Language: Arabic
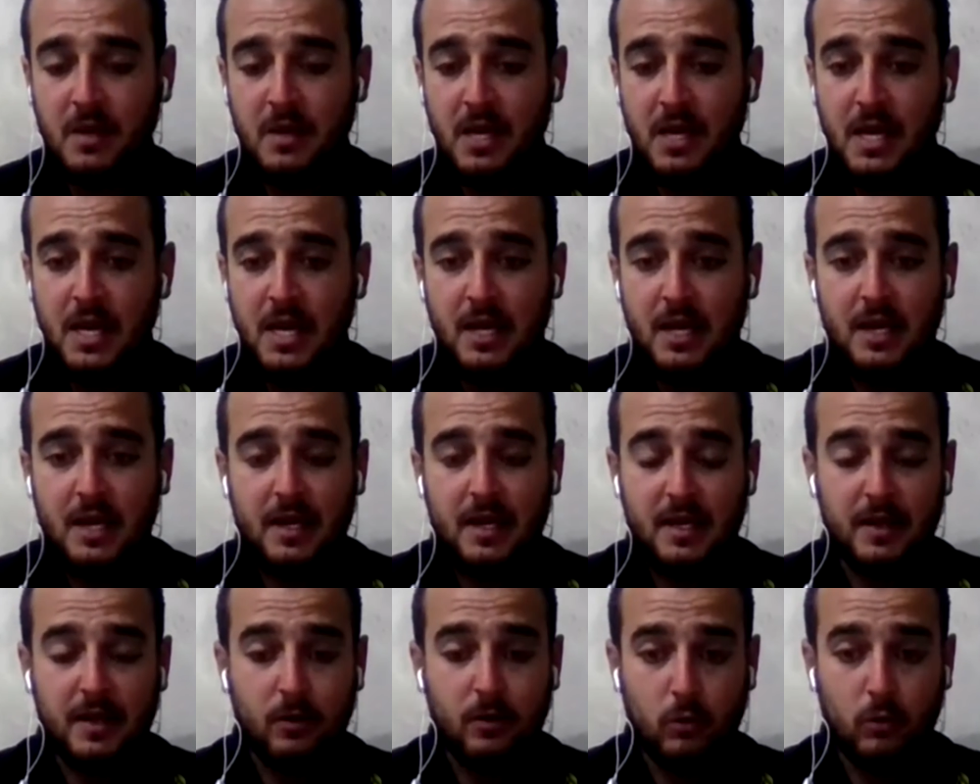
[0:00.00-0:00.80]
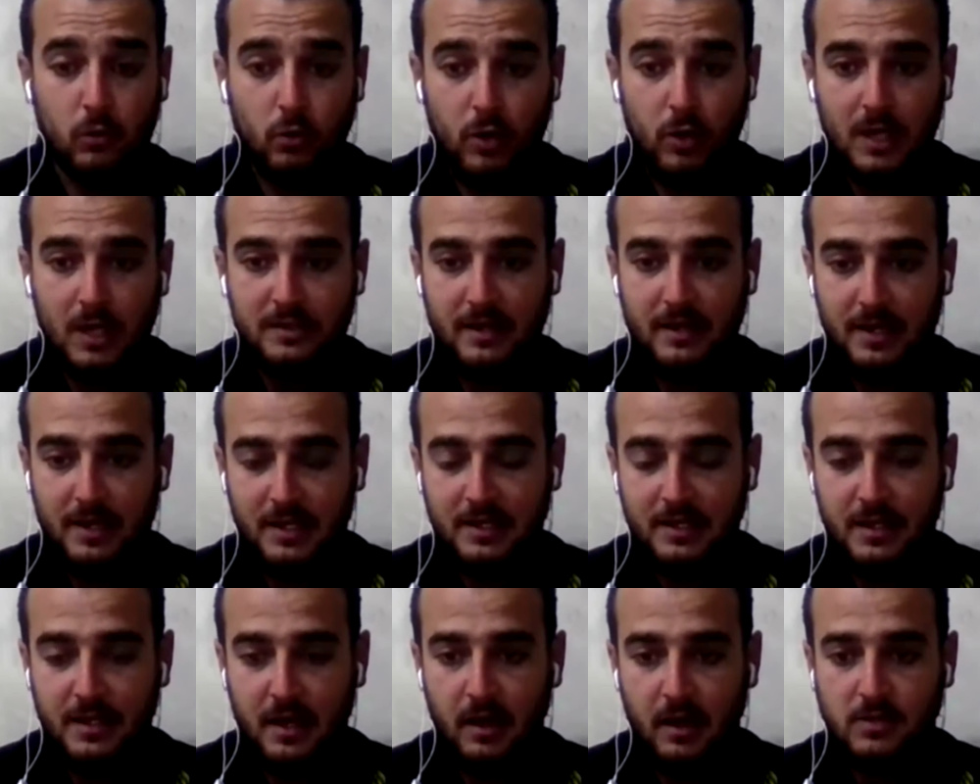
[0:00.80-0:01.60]
آه، خروقات الهدنه
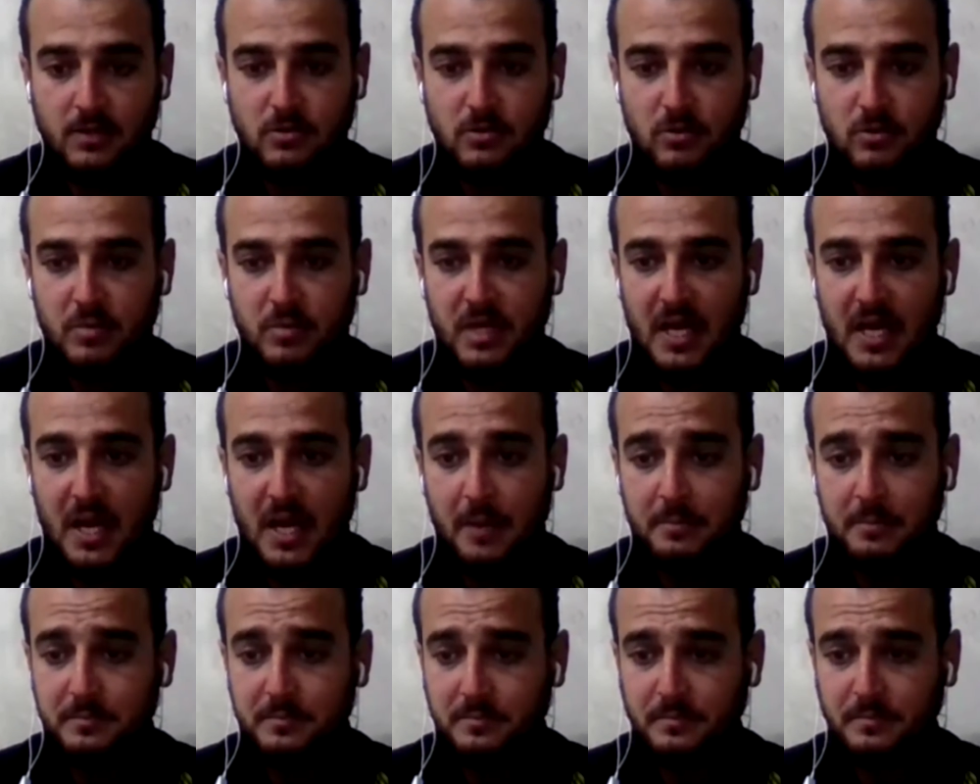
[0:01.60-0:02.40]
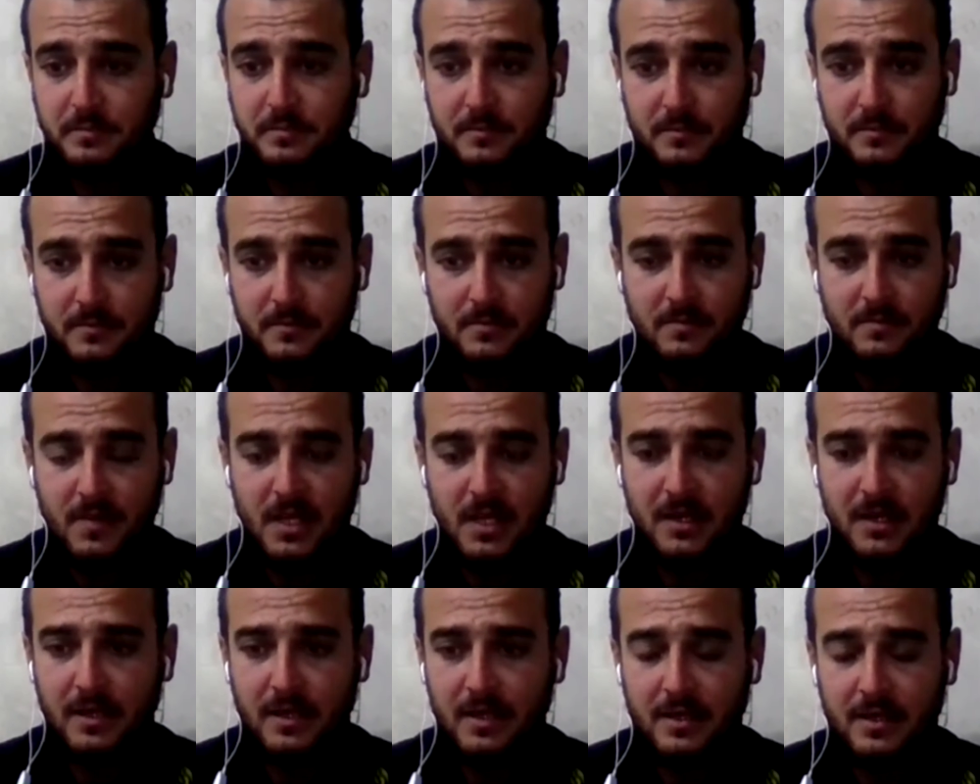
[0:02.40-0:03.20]
اقصد بها
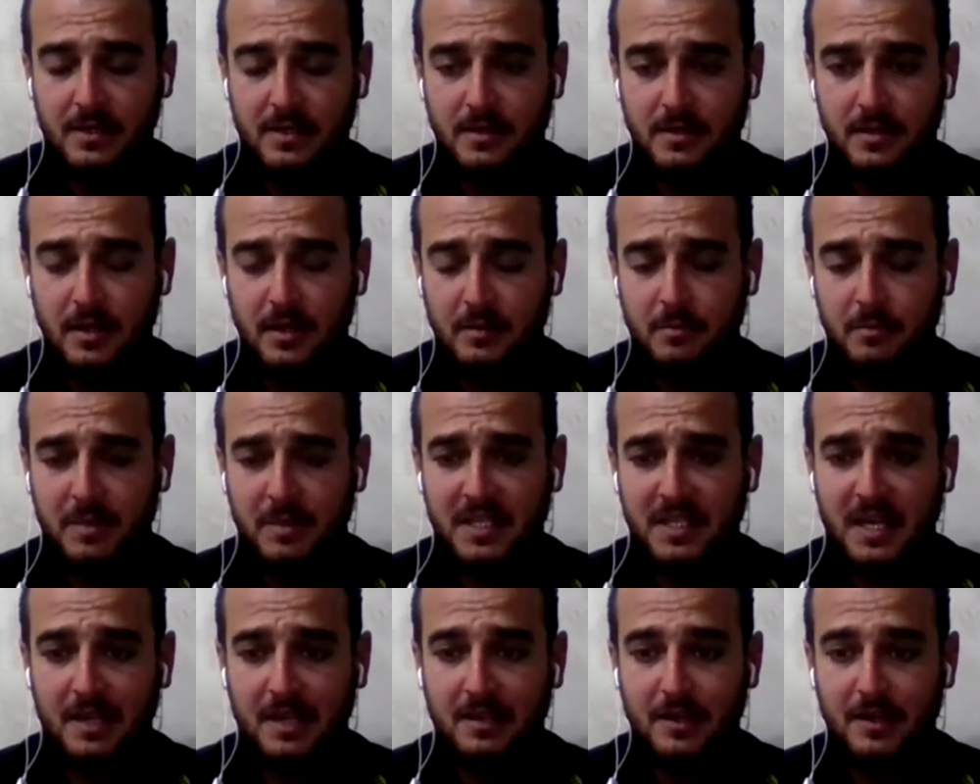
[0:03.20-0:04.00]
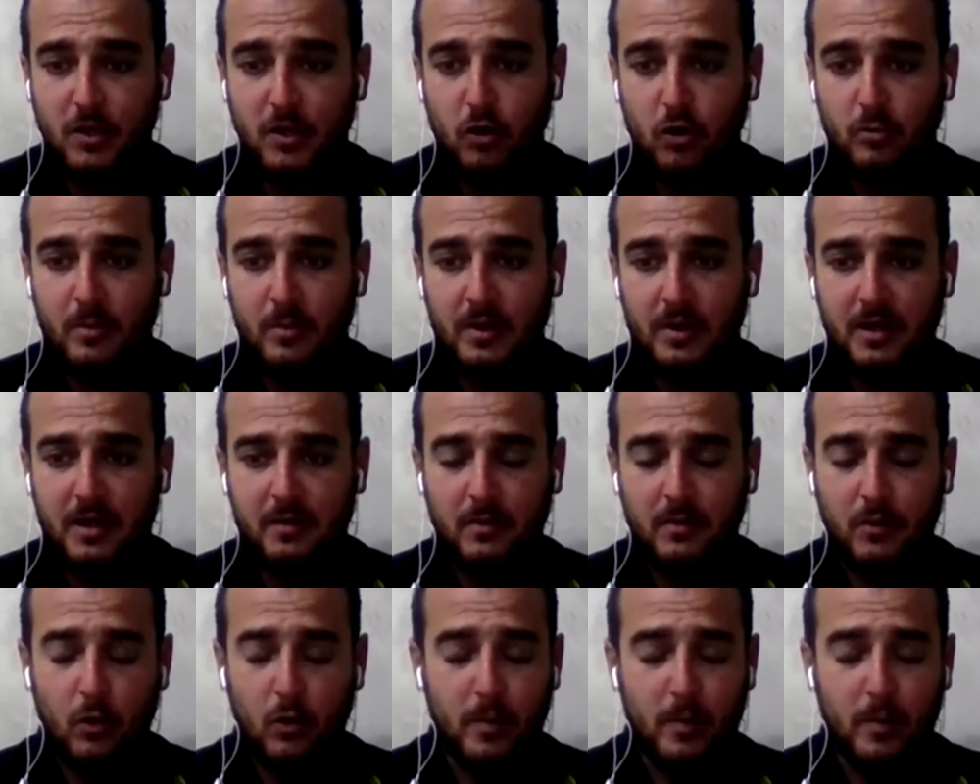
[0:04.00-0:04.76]
بدات اليوم مؤمن